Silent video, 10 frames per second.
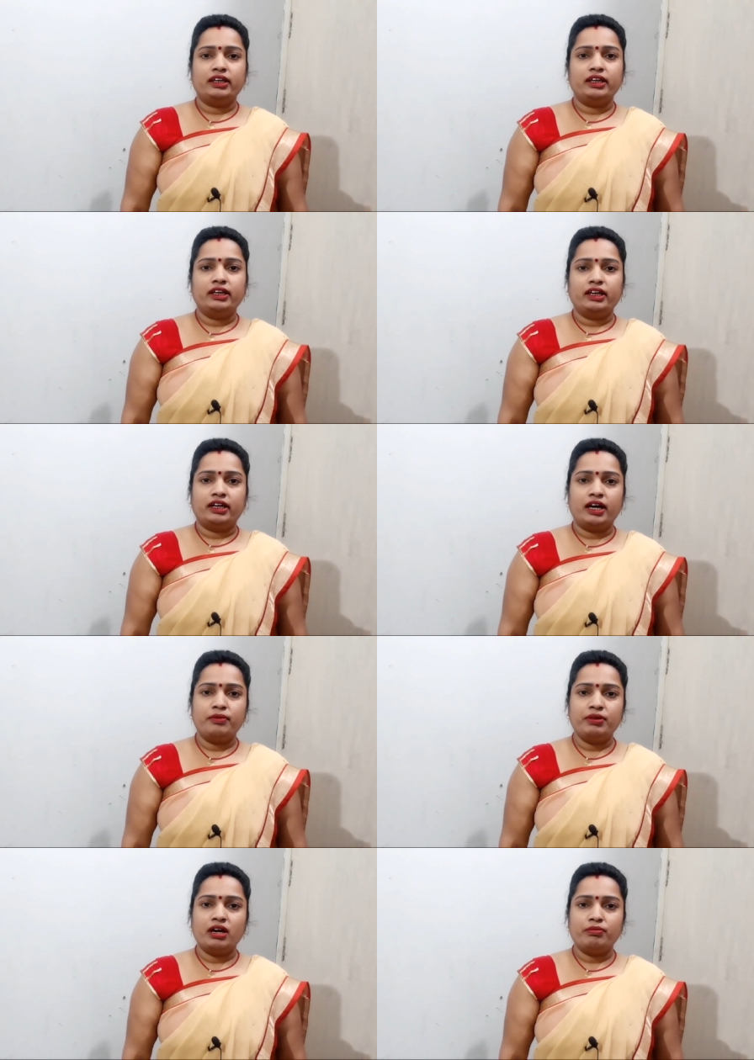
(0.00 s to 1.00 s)
कि
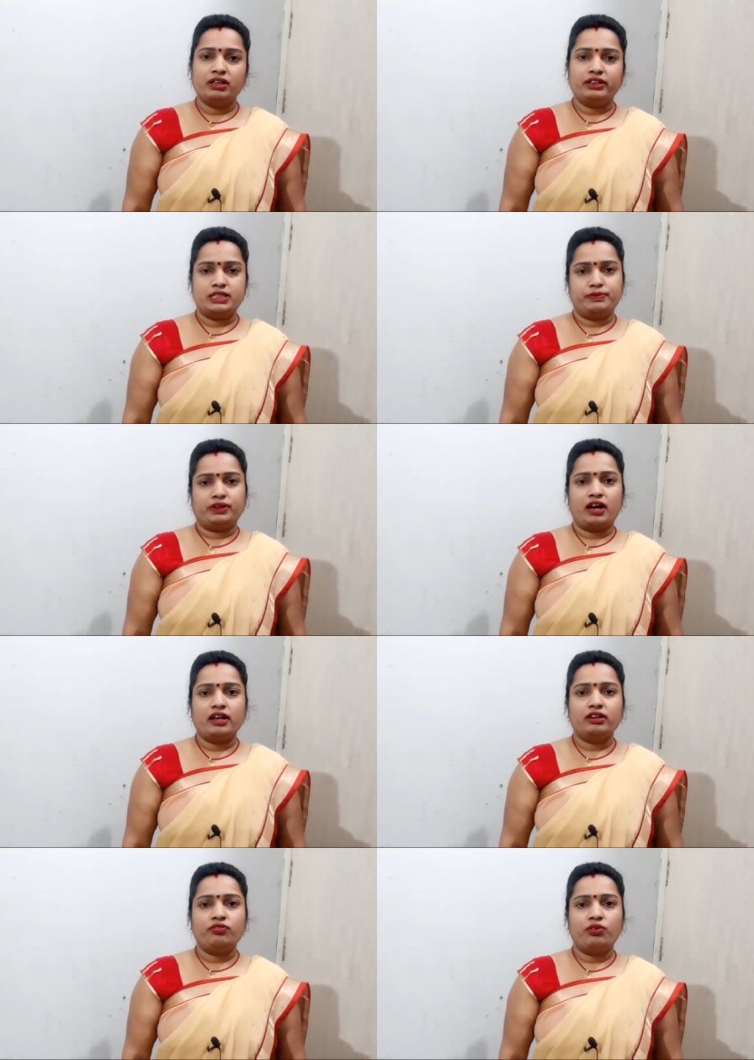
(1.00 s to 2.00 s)
घर में हमें किस
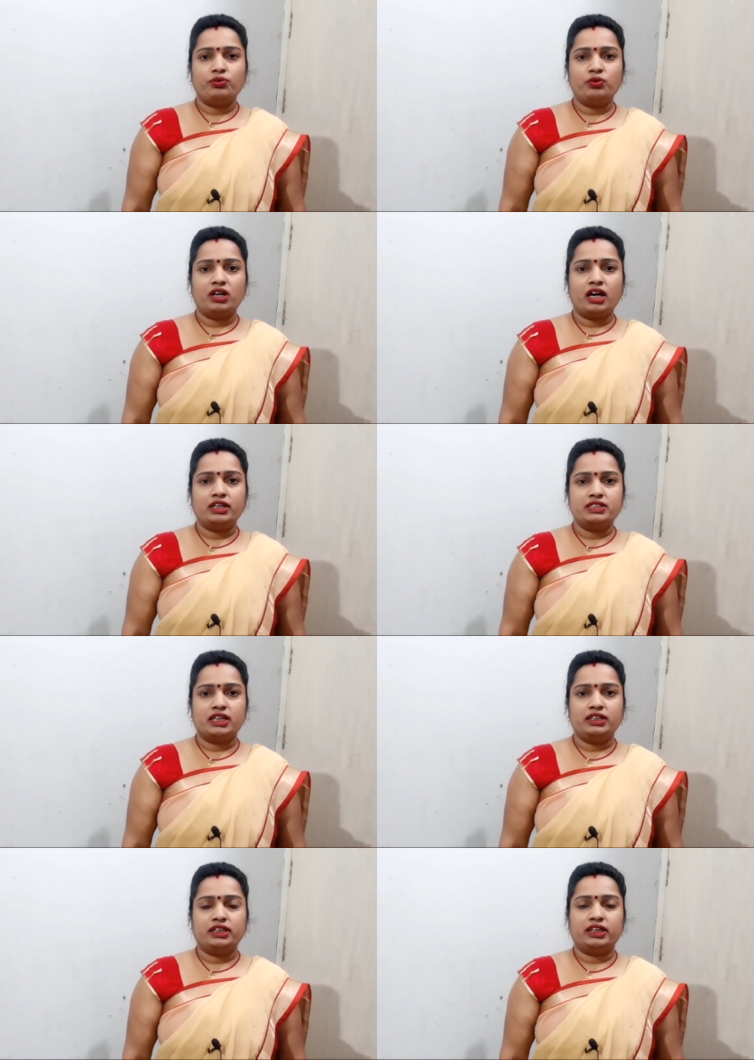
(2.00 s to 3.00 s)
प्रकार की फ़ोटो लगानी
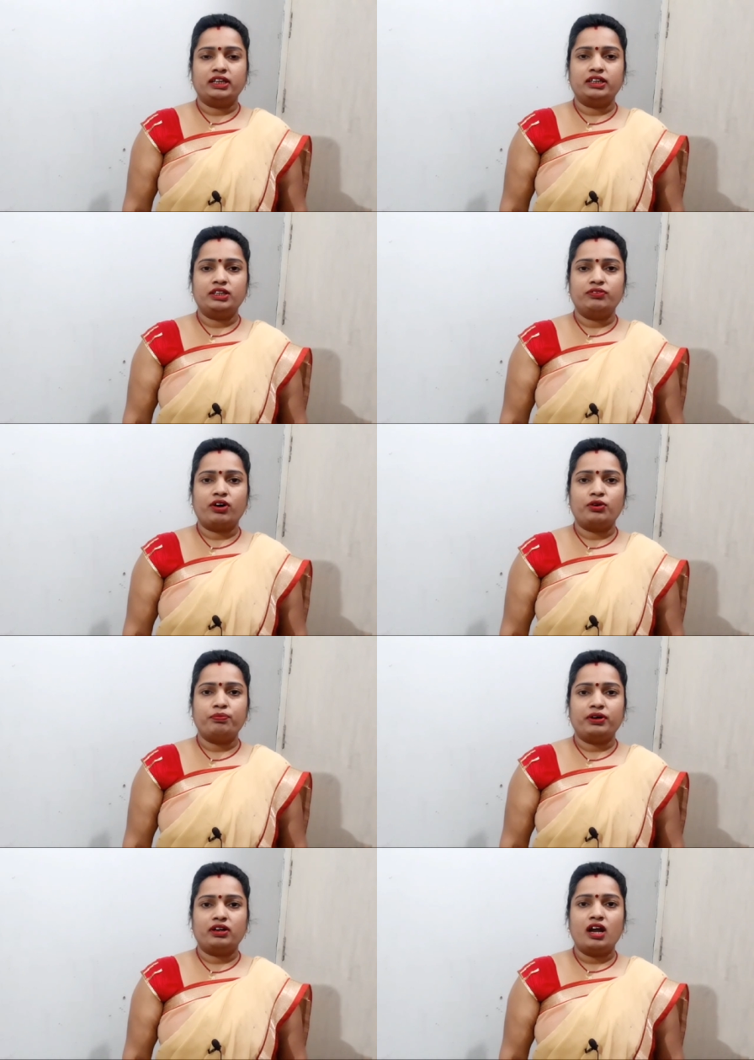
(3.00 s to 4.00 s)
चाहिए घर की
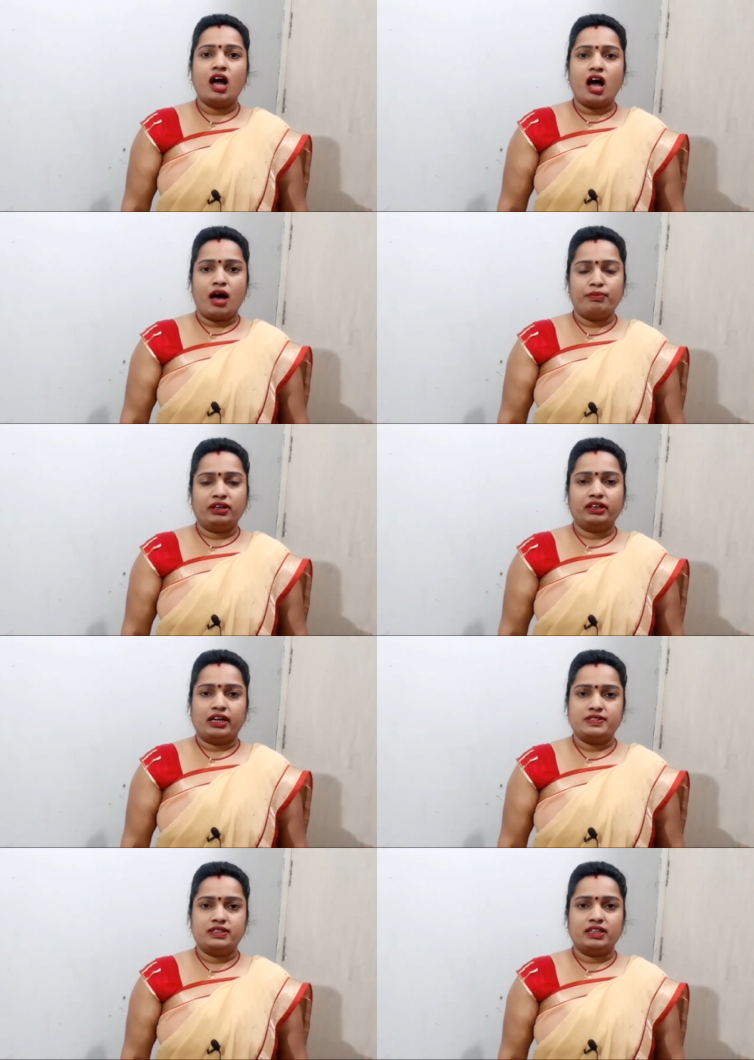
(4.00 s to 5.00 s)
दीवारों पर हमें
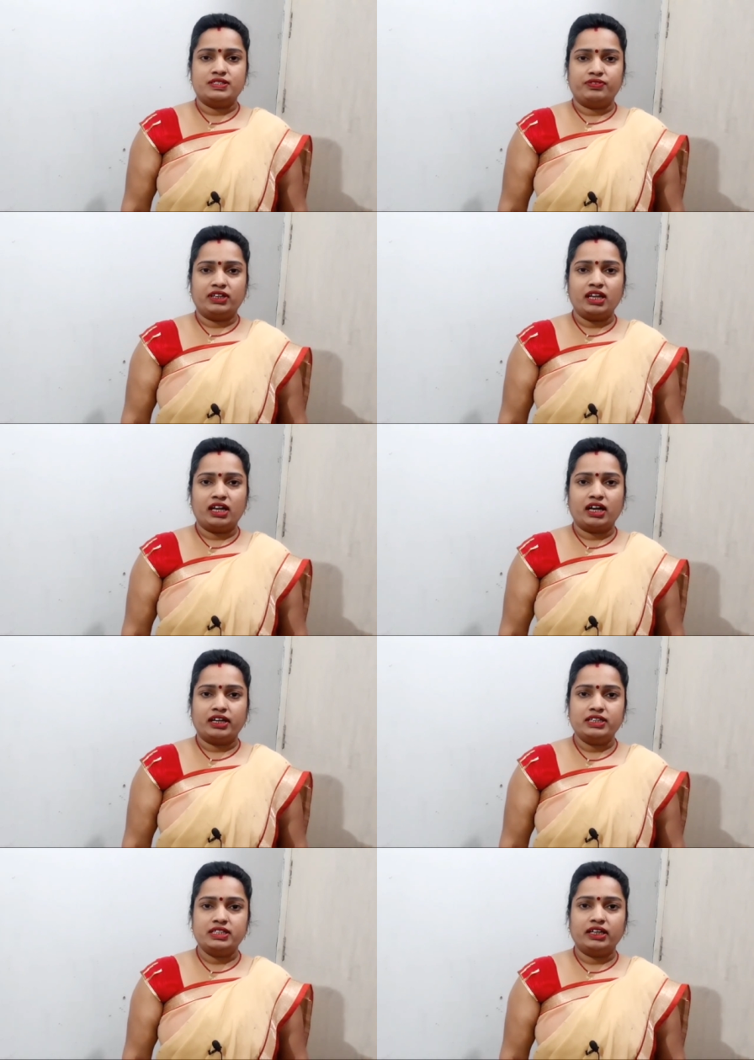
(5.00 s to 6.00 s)
कैसी तस्वीरें
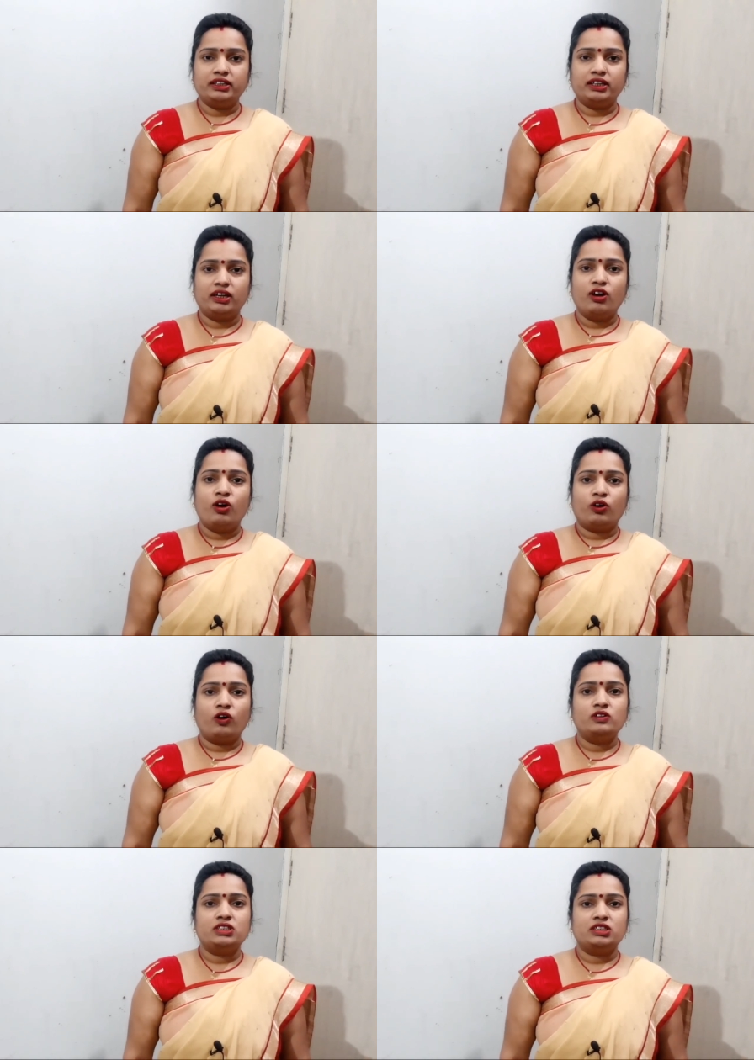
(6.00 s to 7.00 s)
लगानी चाहिए
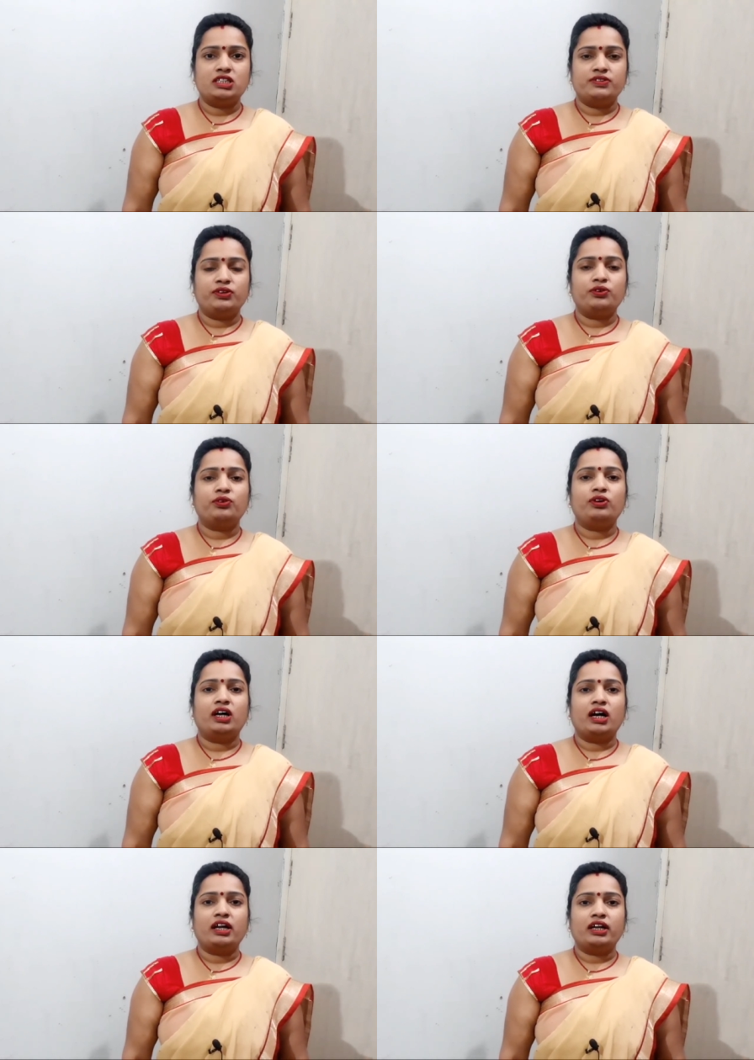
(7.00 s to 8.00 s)
कौन सी तस्वीरों को
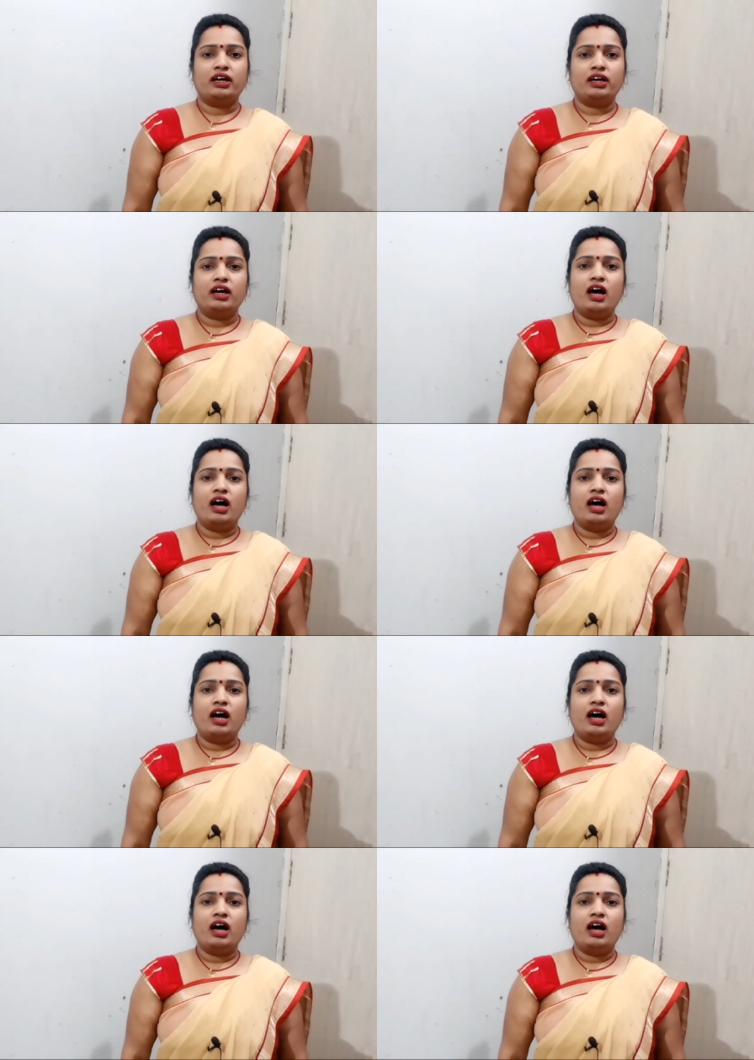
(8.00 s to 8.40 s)
लगाना